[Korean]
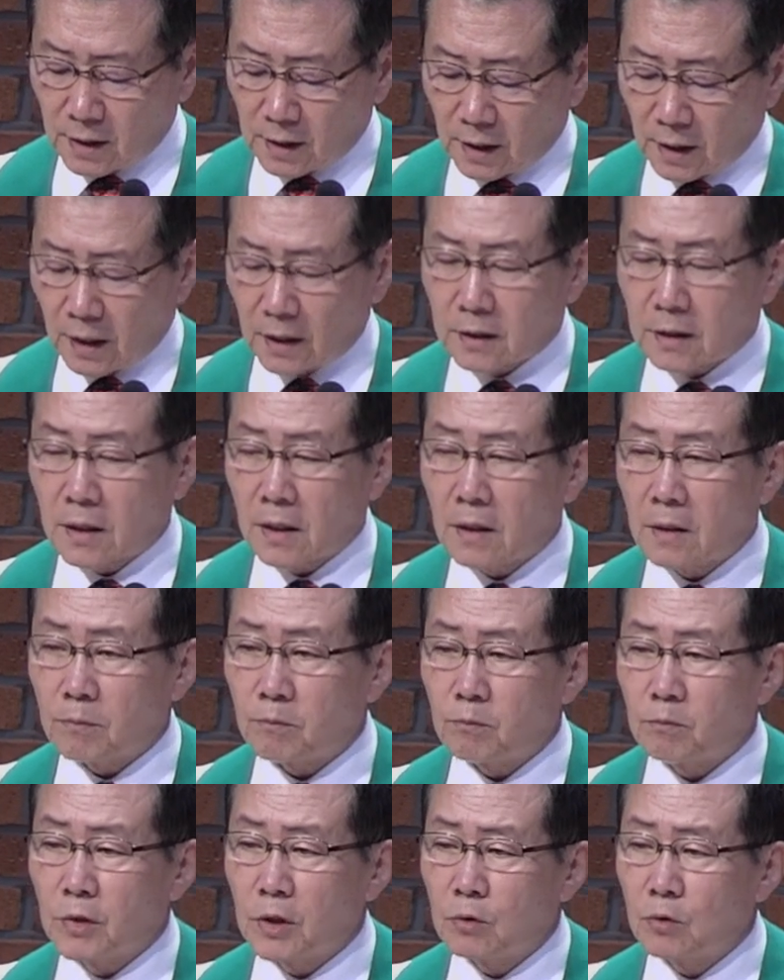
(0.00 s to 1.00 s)
한때
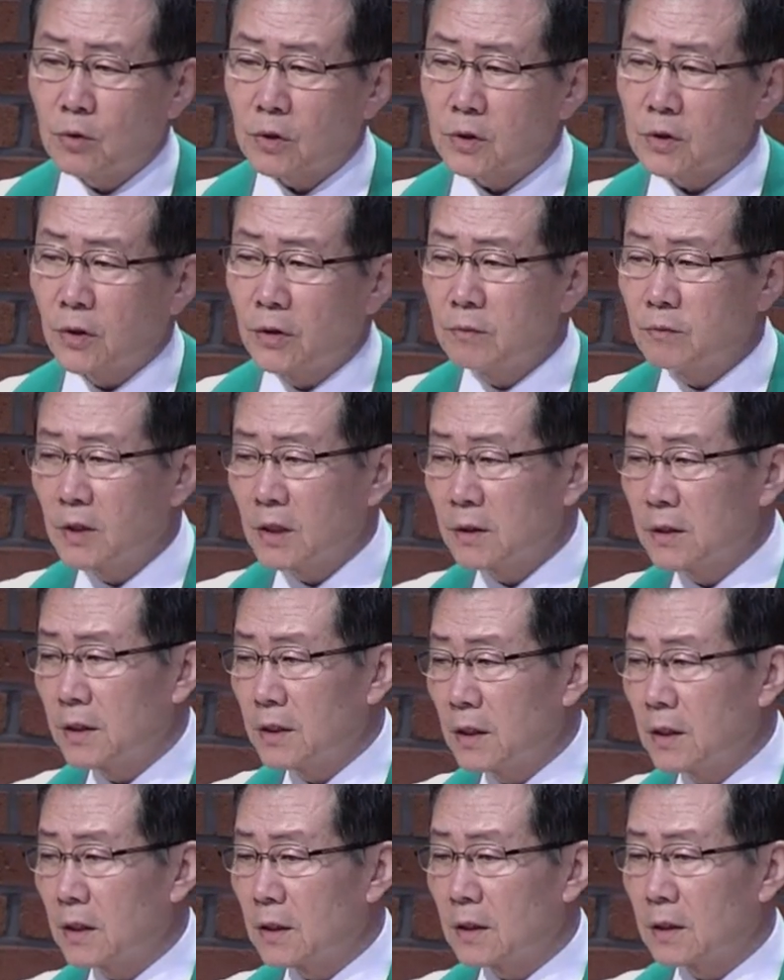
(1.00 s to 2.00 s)
미국
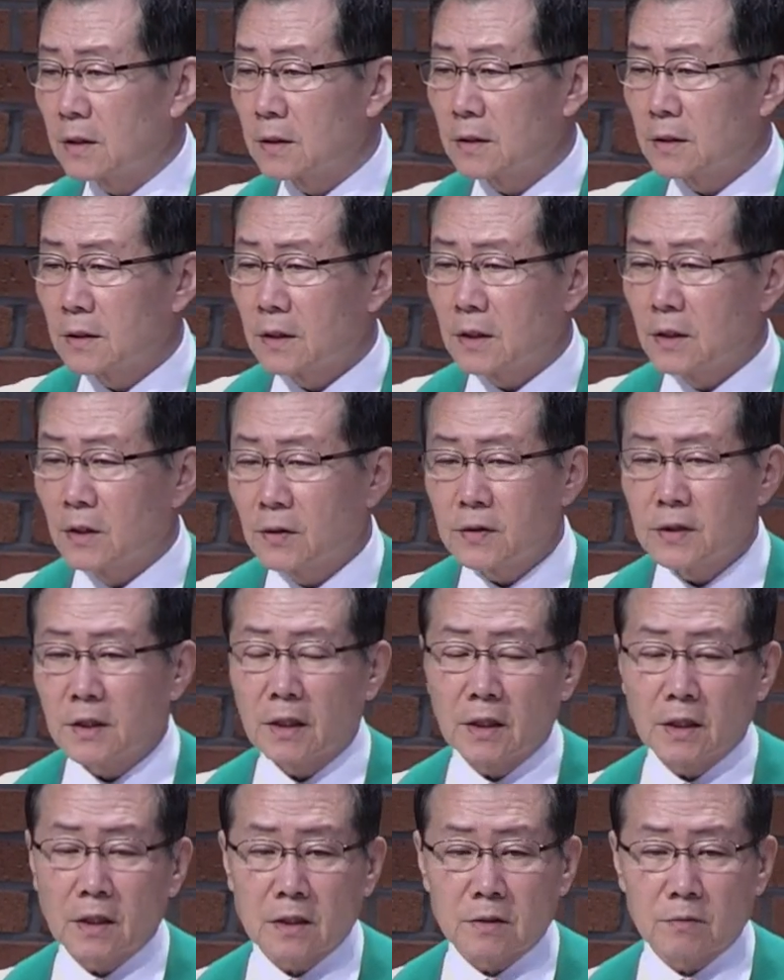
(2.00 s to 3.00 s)
젊은이들이 이런
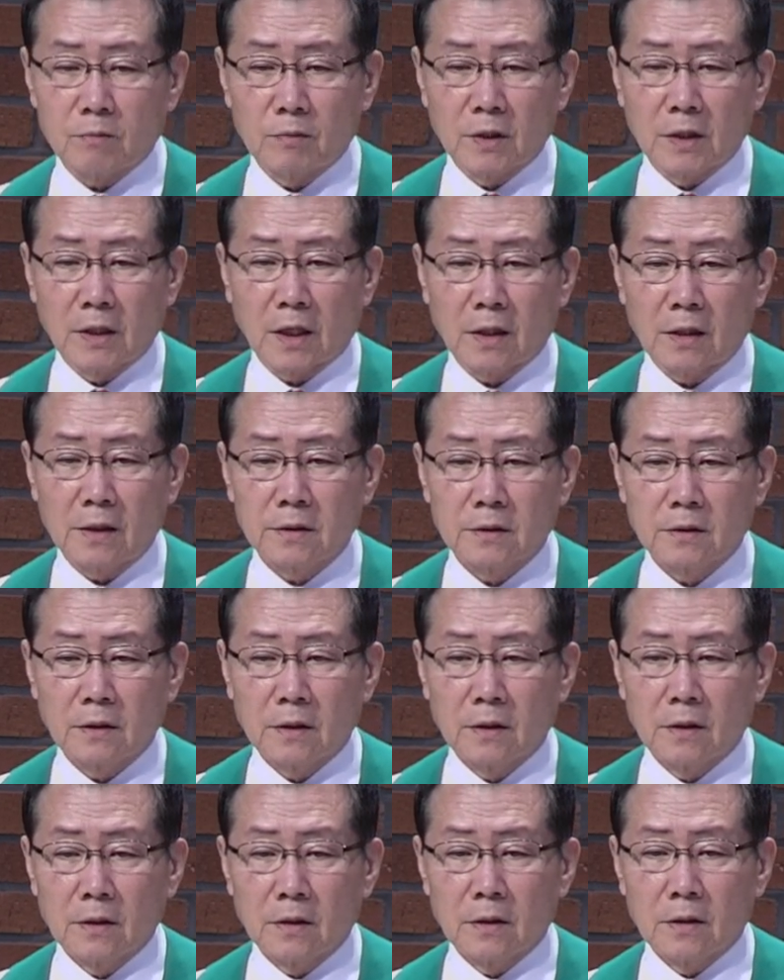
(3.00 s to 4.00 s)
얘기를 했습니다.
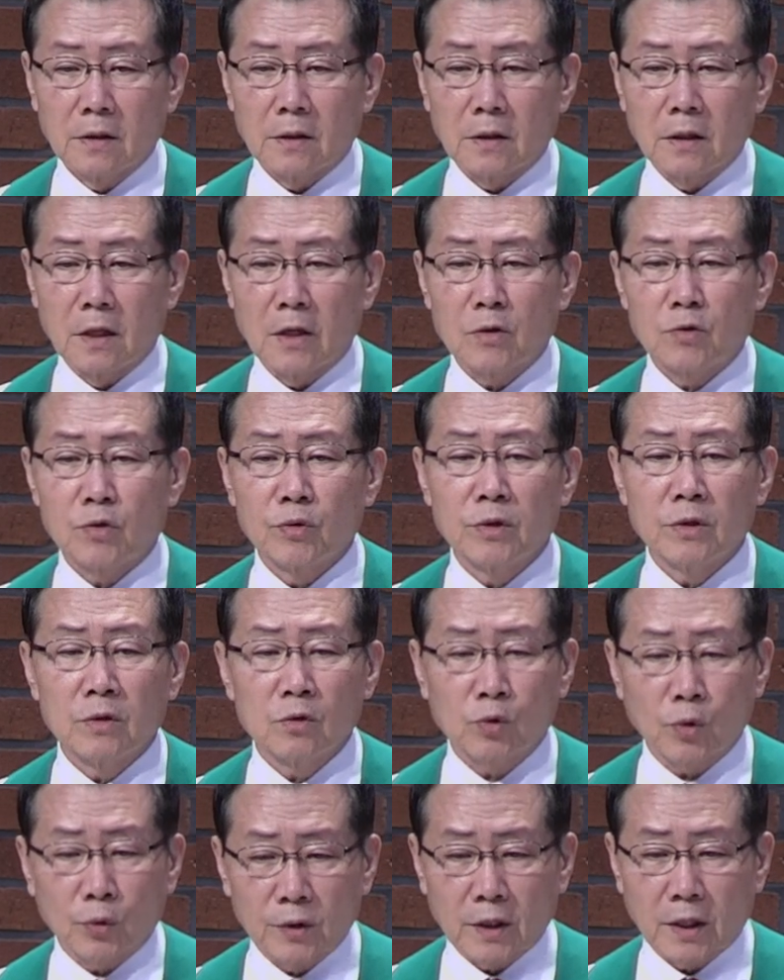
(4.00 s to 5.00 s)
예수는
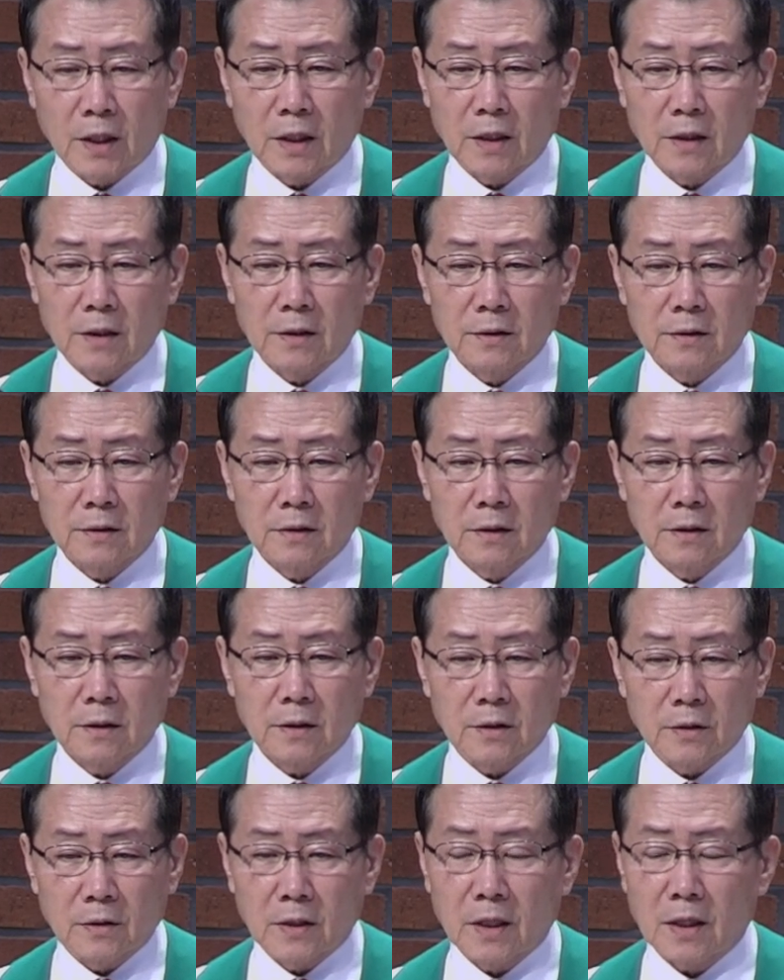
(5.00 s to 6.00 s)
좋다.
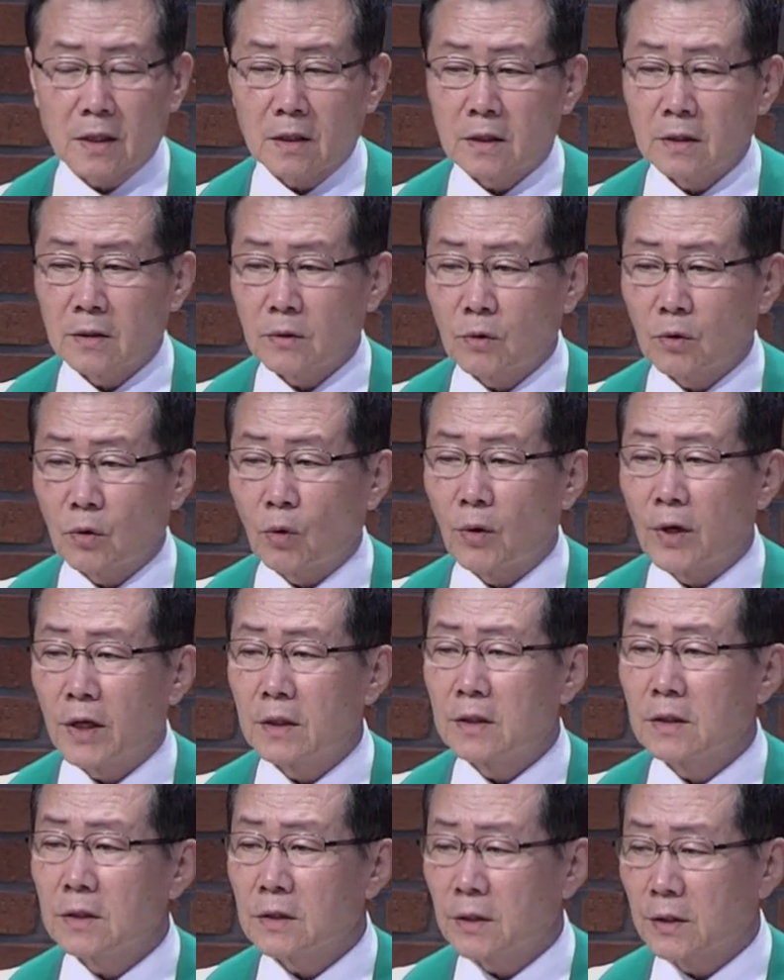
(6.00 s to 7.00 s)
그러나
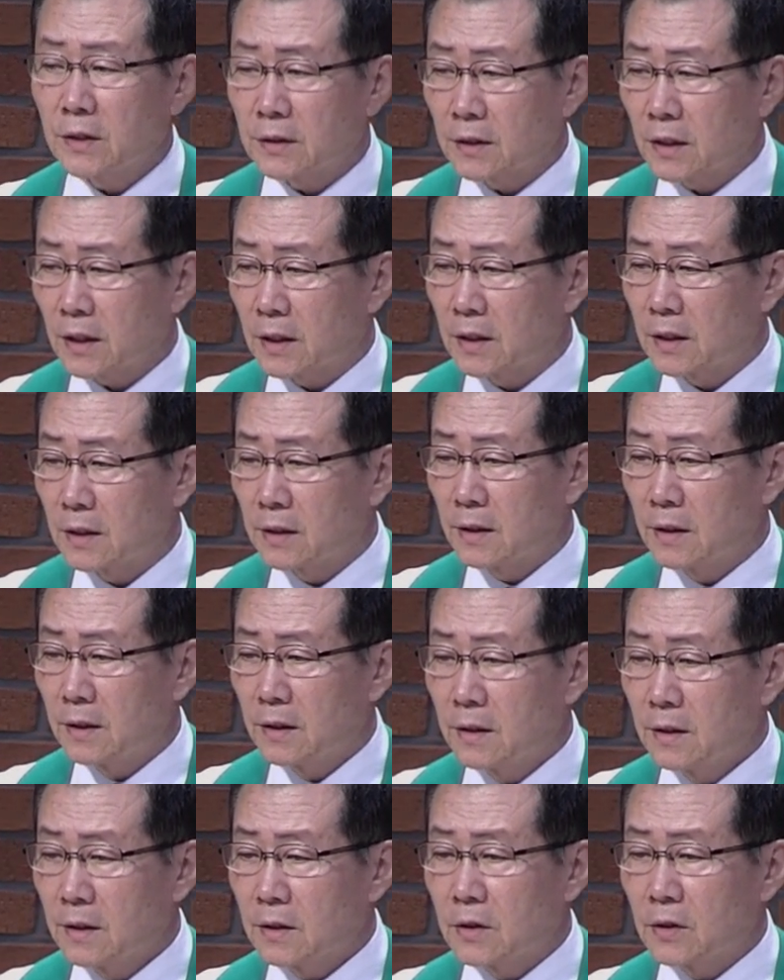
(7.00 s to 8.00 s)
교회는 싫다.
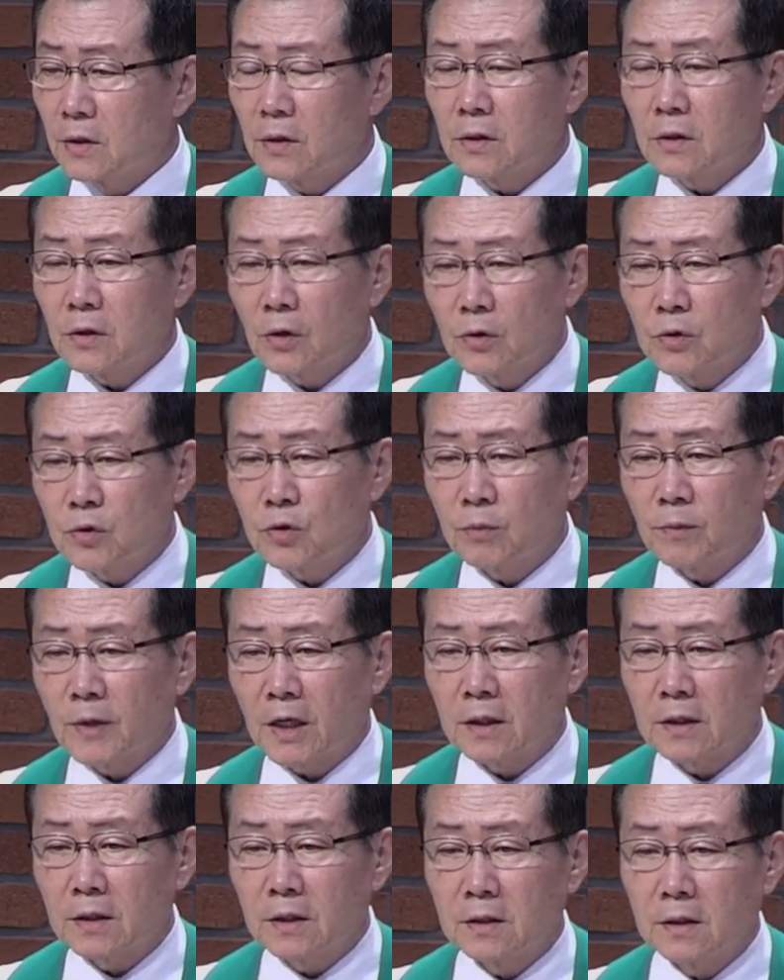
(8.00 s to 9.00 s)
그런
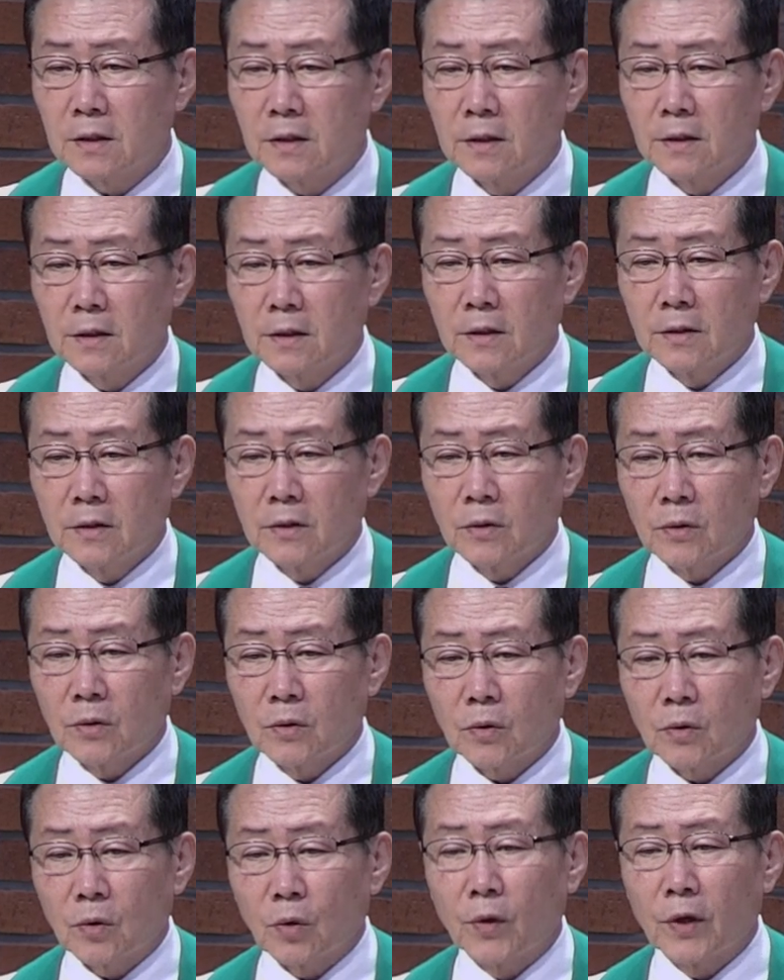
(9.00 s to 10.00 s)
현수막을
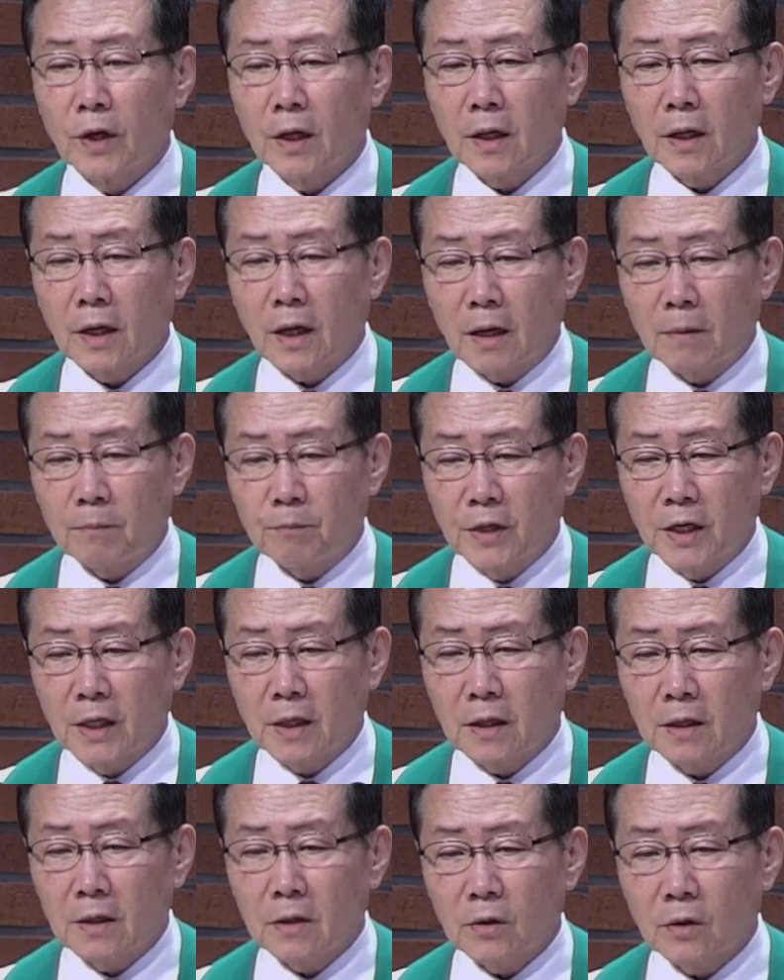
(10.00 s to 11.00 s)
교회
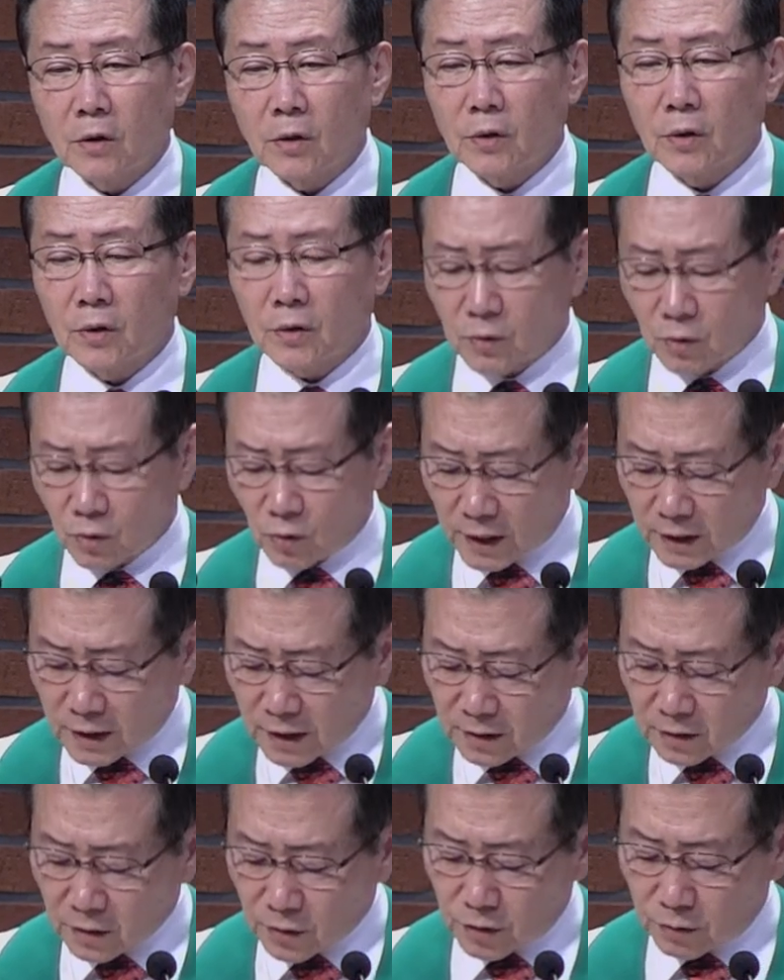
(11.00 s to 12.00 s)
앞에 걸어
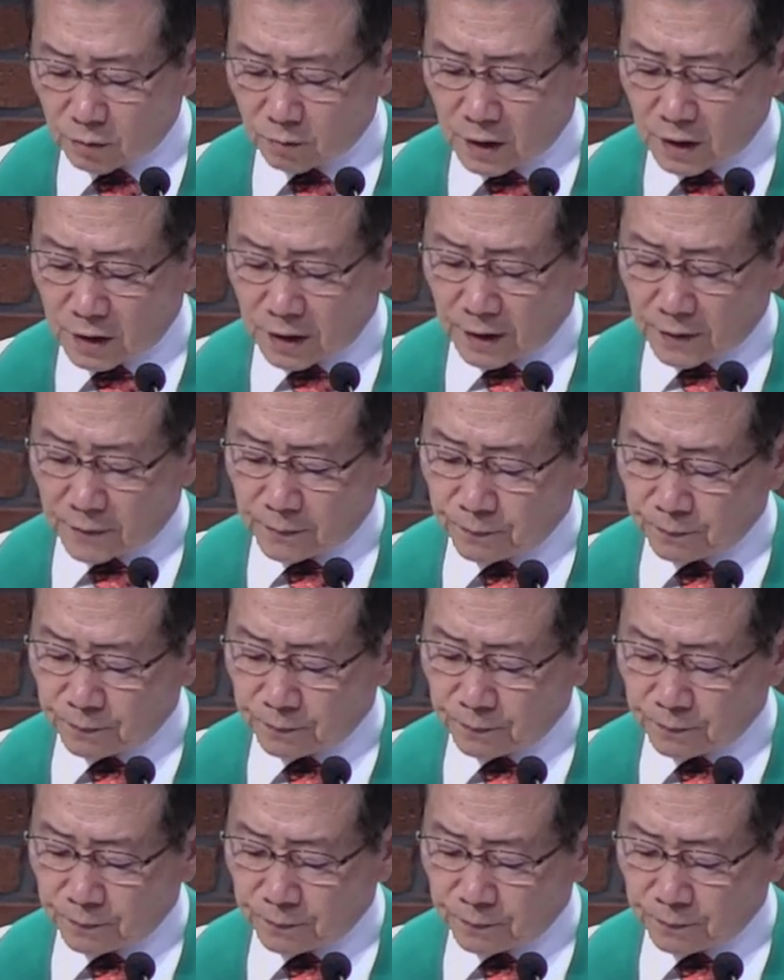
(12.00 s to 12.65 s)
놓았다는 것입니다.